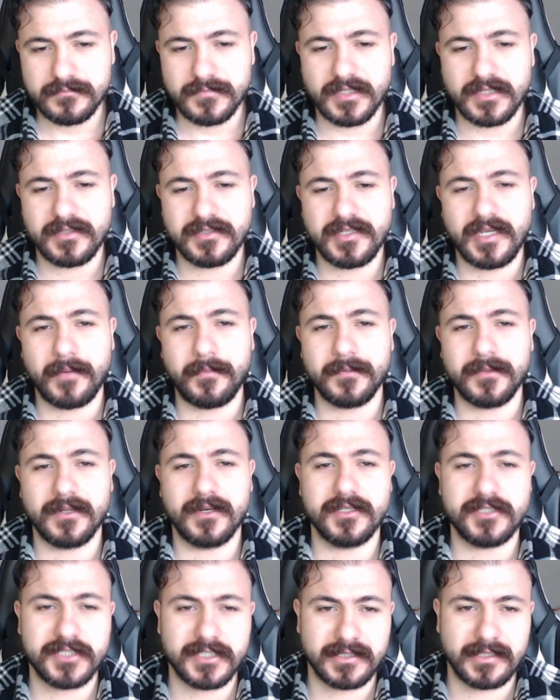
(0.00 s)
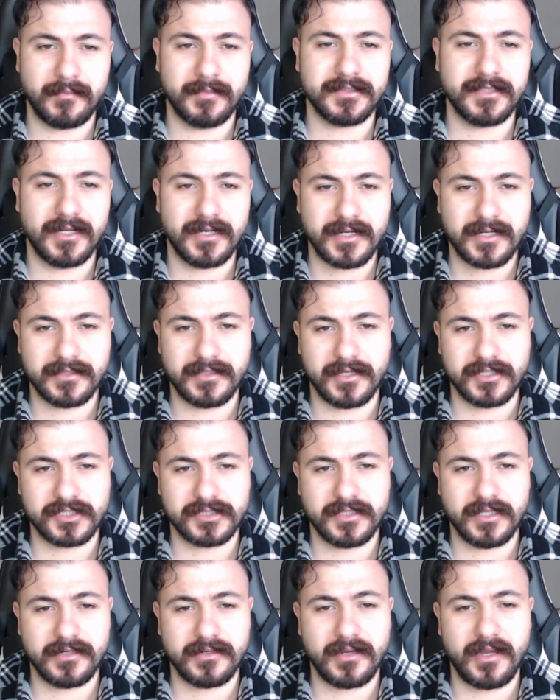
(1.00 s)
Yapılan açıklamada
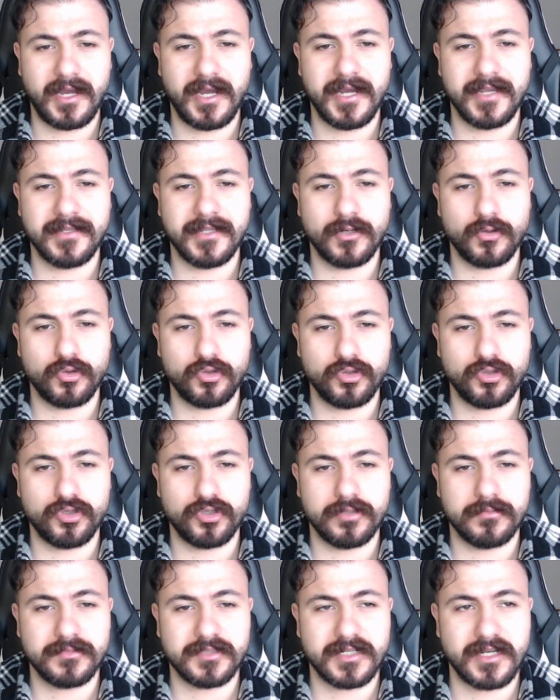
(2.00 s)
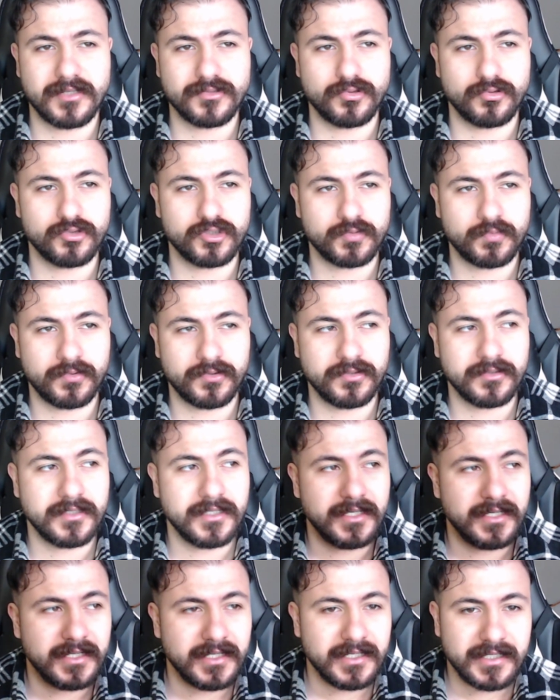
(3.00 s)
arkadaşlar aynen okuyorum Trabzonspor'un
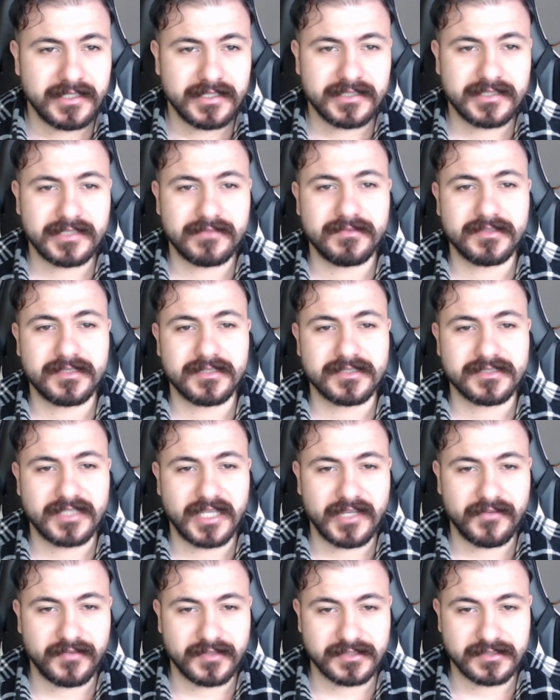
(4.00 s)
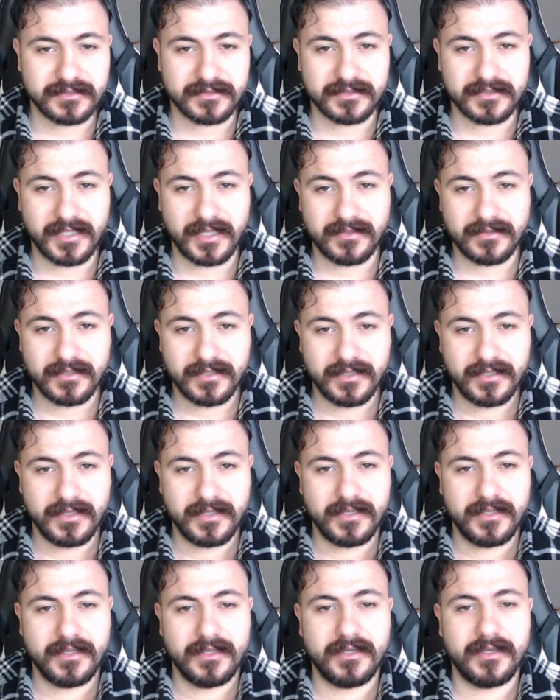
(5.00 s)
Twitter sayfasından
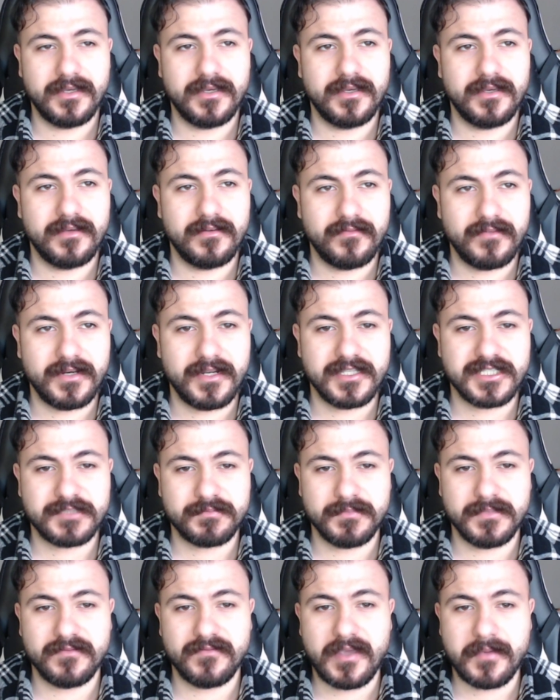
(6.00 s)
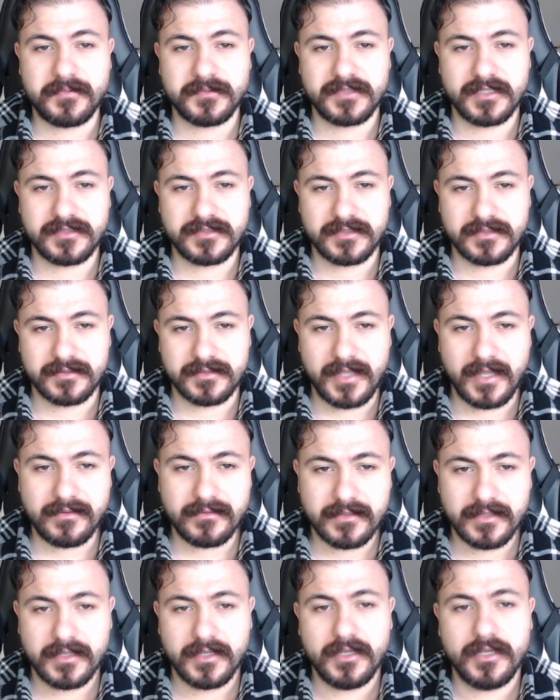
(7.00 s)
e, ve resmi web
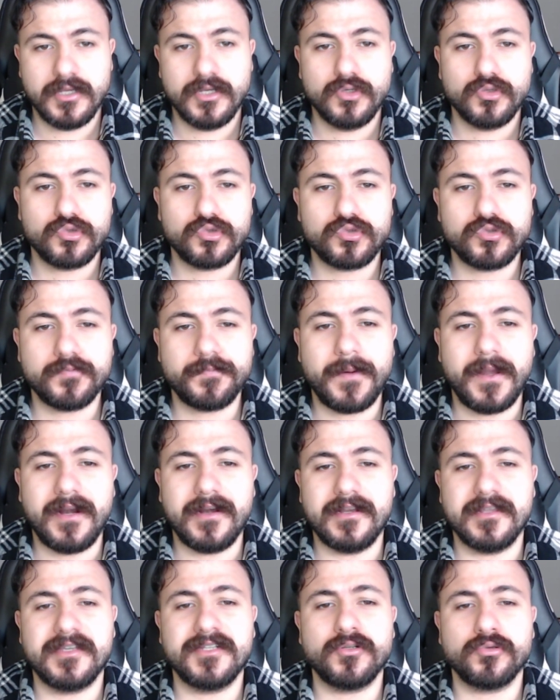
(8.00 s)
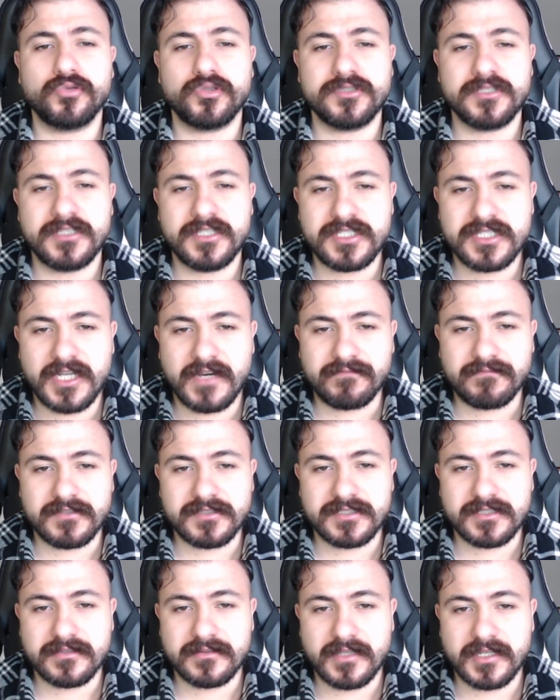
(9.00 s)
sitesinden. Süper Lig'in 37.
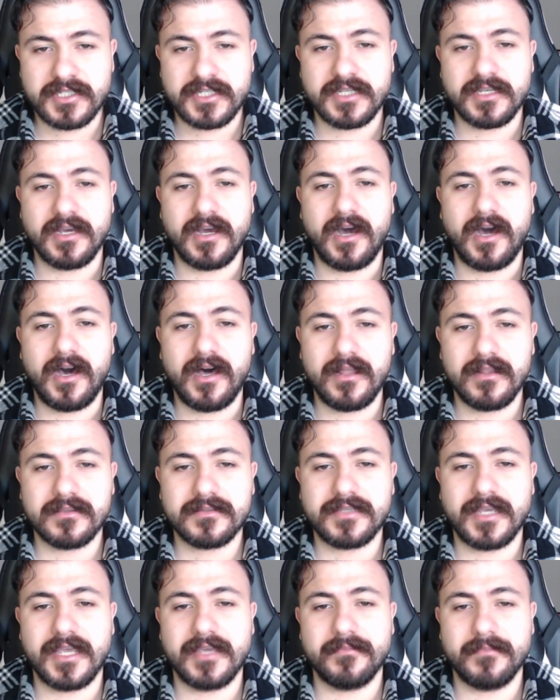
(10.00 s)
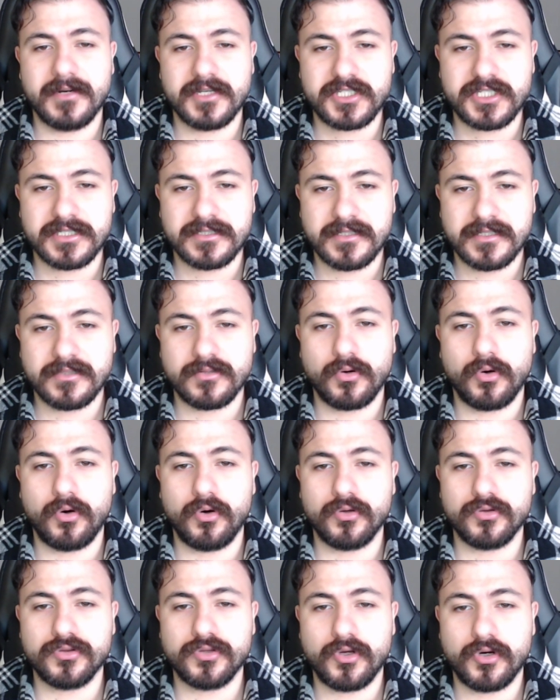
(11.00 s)
haftasındaki Altay maçının
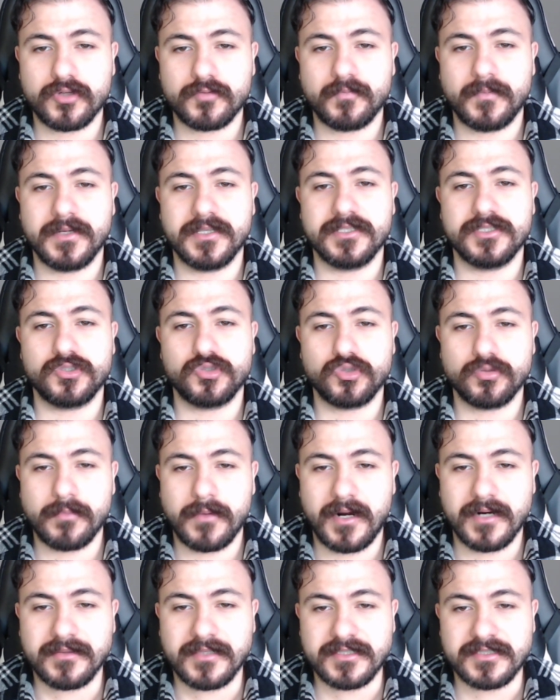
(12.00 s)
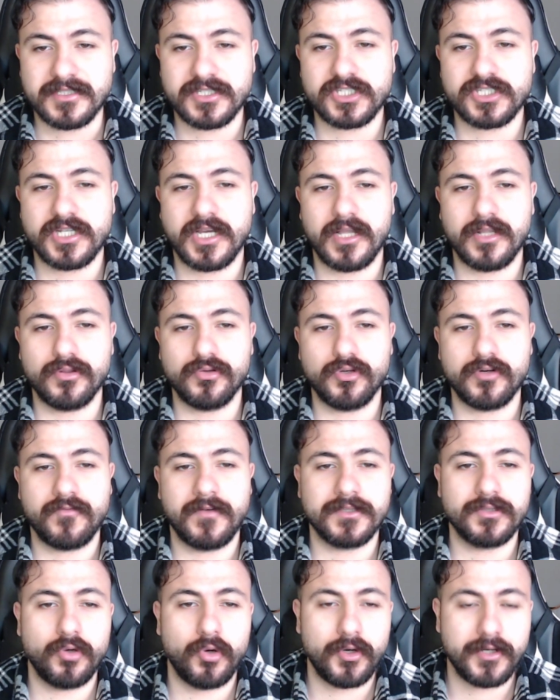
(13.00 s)
14 Mayıs Cumartesi
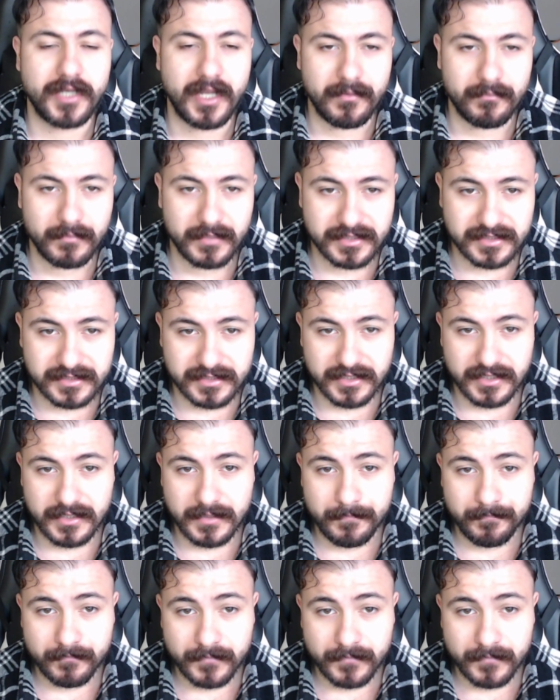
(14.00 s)
Şanlıurfa'da oynanması